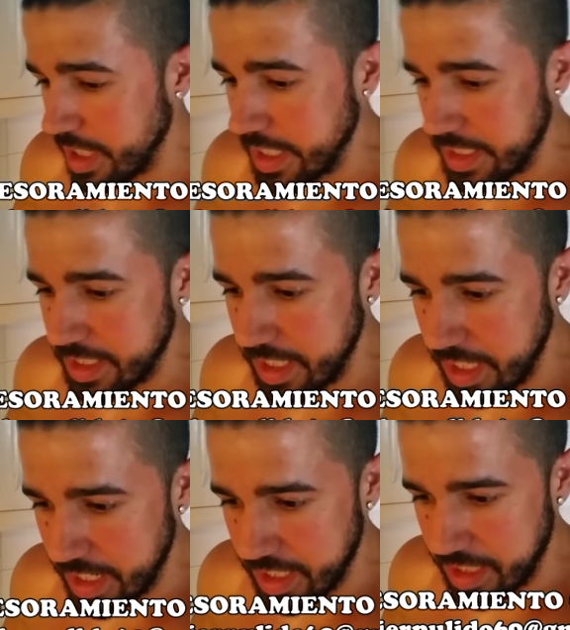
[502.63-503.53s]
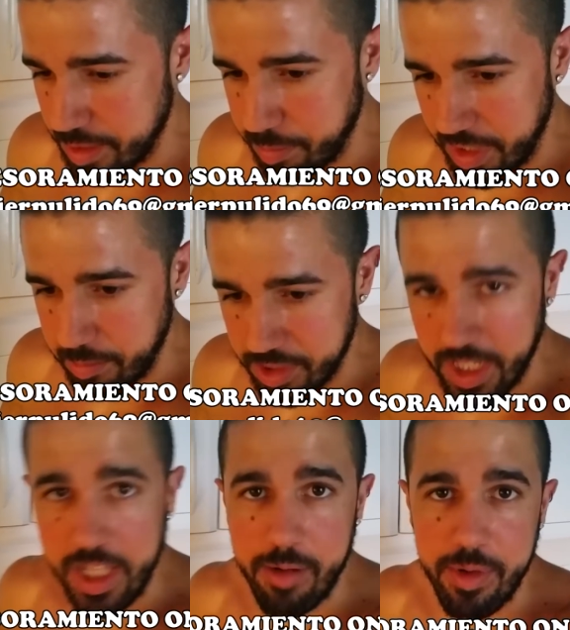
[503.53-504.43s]
Así que nada, despedimos
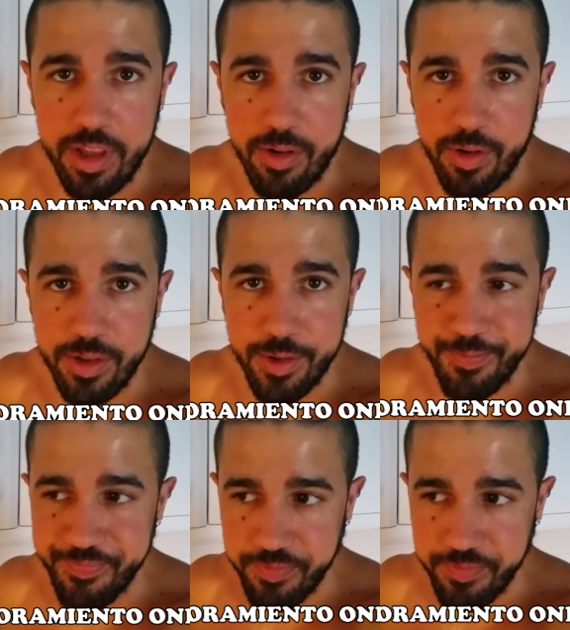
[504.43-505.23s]
aquí el vídeo, lo dicho.